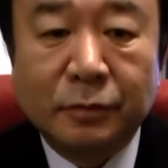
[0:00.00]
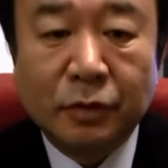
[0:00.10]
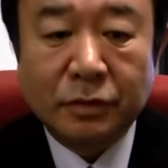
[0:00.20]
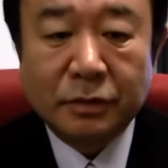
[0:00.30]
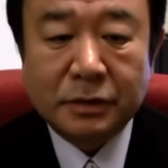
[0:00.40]

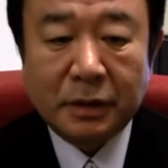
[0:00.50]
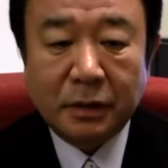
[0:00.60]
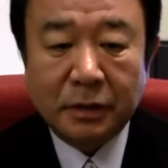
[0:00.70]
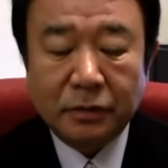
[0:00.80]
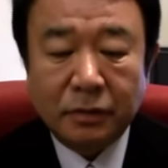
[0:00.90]
僕の
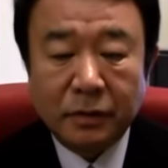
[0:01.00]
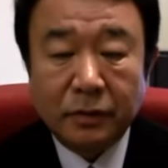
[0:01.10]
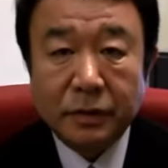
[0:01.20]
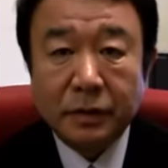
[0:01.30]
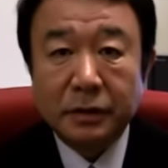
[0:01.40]
拙い講演
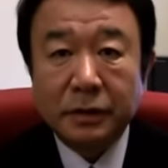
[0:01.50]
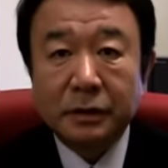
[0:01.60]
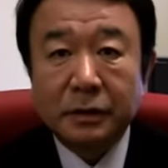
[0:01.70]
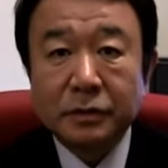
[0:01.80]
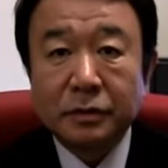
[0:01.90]
をお聞きに
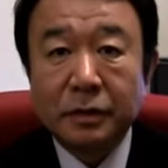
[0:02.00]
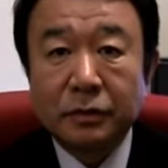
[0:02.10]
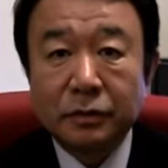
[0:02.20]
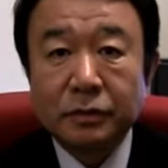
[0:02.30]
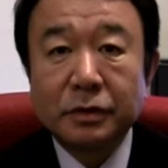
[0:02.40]
なって、その
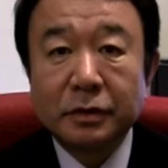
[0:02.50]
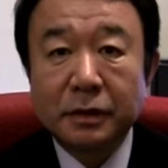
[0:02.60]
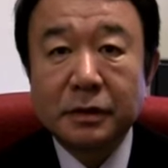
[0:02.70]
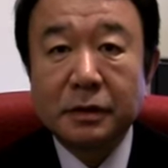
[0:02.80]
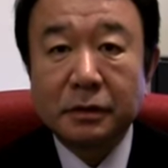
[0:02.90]
後送って
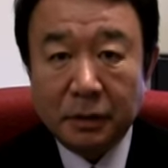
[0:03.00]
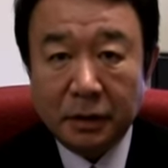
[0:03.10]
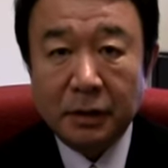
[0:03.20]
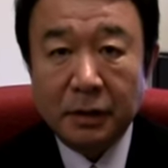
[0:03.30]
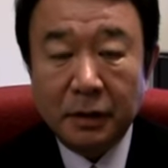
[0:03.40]
くださっ
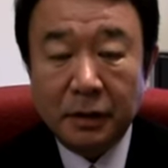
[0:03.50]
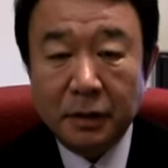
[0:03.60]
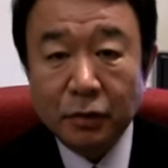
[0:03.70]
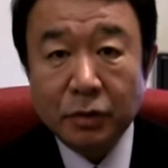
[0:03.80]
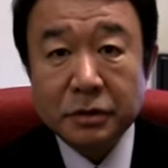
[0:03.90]
て、
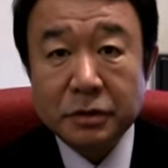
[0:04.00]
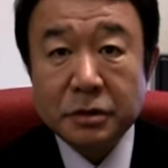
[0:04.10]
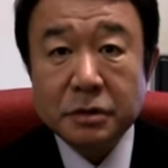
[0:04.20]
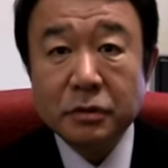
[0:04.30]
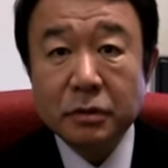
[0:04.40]
これ
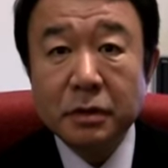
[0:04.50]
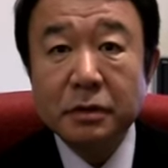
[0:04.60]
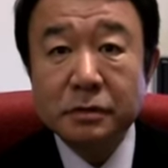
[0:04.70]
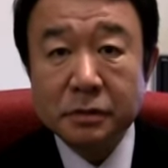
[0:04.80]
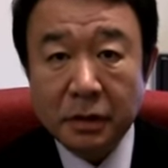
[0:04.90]
西陣織
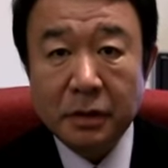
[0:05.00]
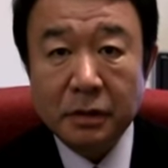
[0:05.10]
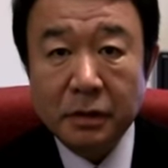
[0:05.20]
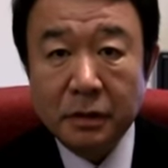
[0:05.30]
なんですね。